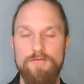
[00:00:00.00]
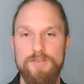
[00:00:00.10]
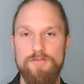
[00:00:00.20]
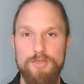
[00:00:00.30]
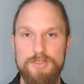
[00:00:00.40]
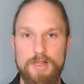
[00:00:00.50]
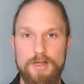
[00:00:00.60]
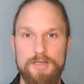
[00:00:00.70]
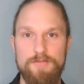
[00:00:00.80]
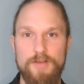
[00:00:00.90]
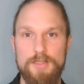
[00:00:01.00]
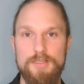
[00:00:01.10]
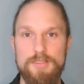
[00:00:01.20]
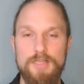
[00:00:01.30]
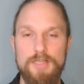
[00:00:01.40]
was wir bislang als
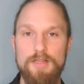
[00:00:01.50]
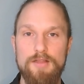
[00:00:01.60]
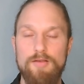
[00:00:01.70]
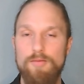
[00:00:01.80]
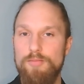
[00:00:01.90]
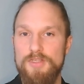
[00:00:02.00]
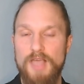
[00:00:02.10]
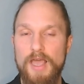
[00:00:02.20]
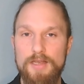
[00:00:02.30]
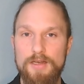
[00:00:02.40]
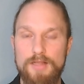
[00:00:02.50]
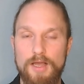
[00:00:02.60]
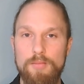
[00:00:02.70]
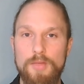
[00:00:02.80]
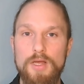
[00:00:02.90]
Faktizität bezeichnet
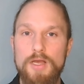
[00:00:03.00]
haben.